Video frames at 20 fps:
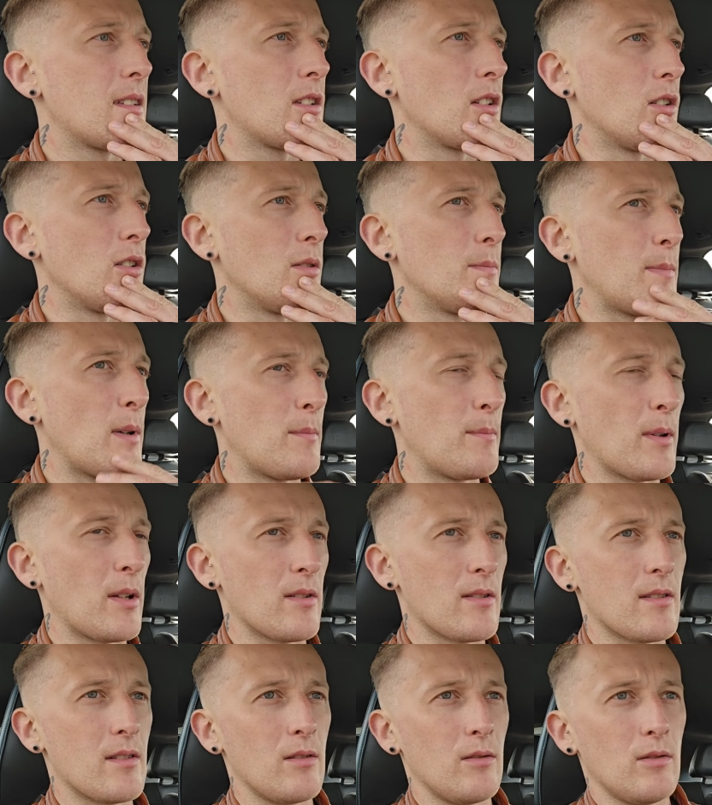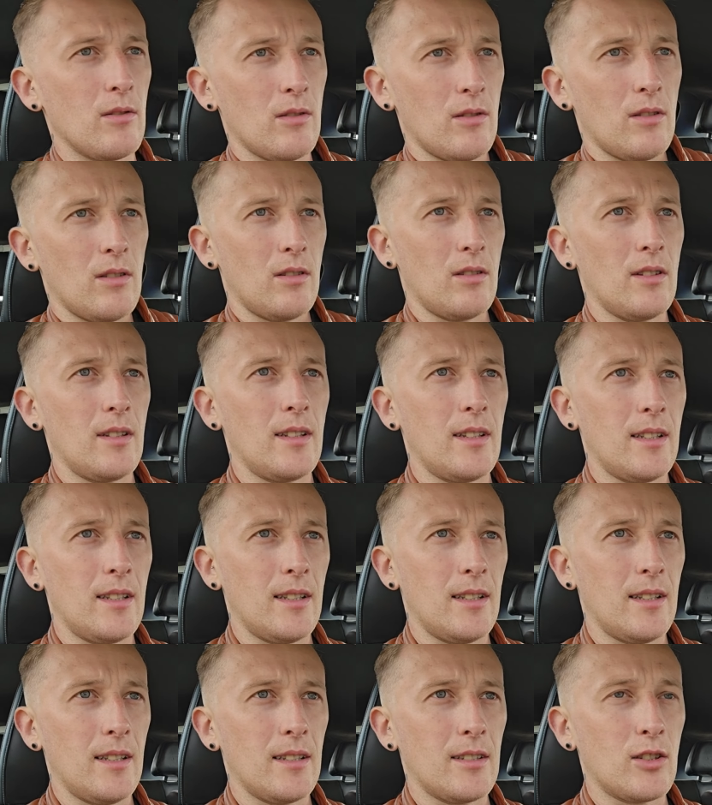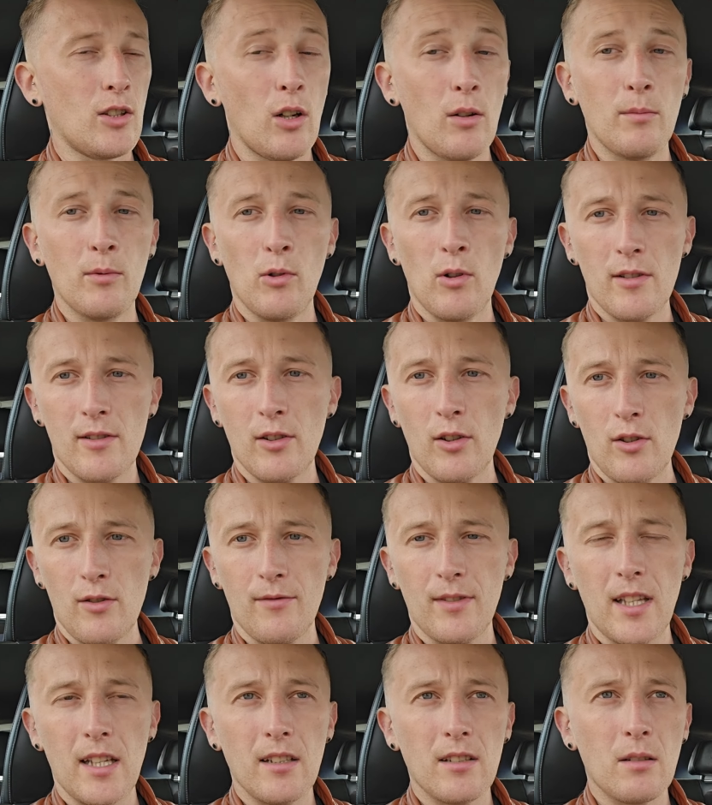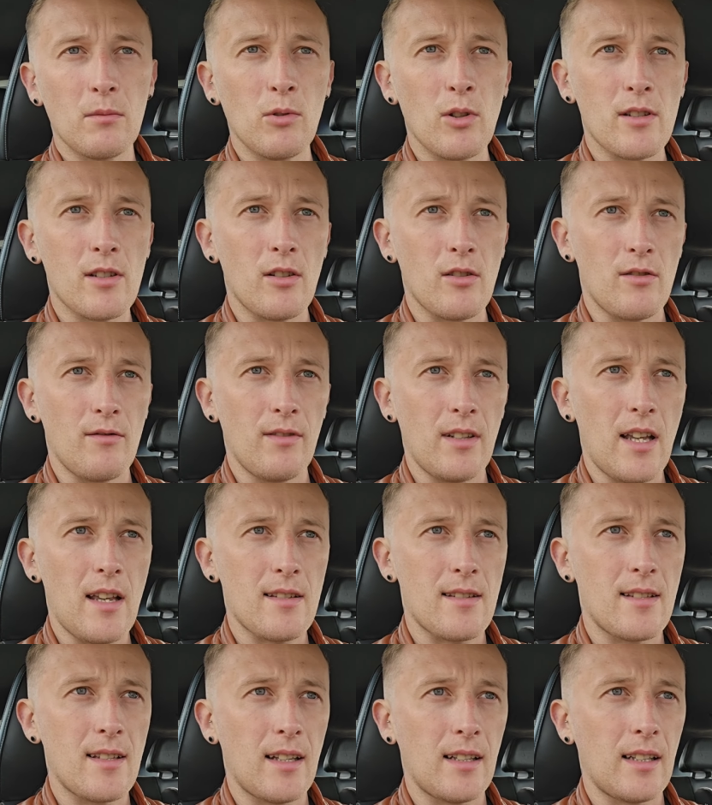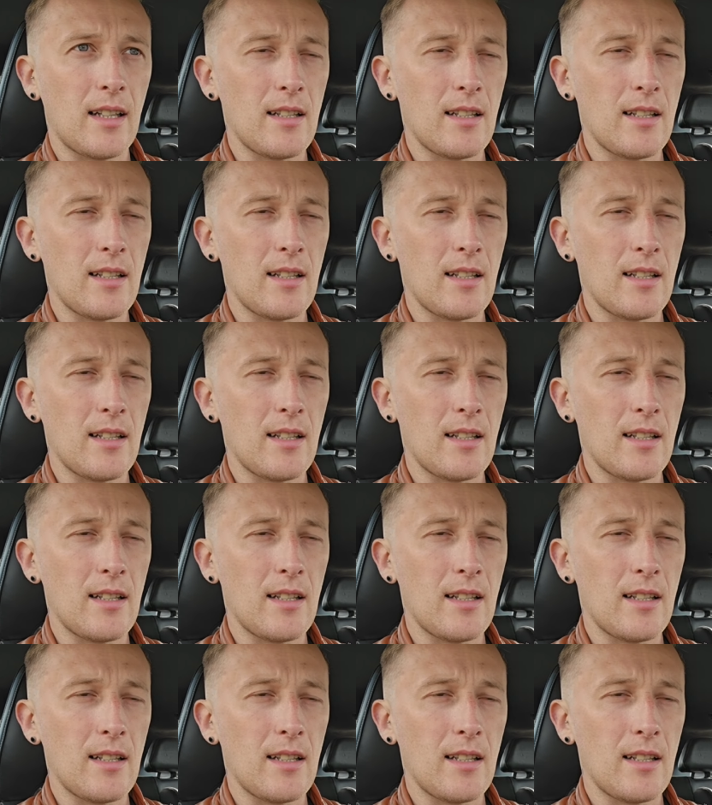to po prostu e, to było coś. Wtedy to było coś. Wyjazd za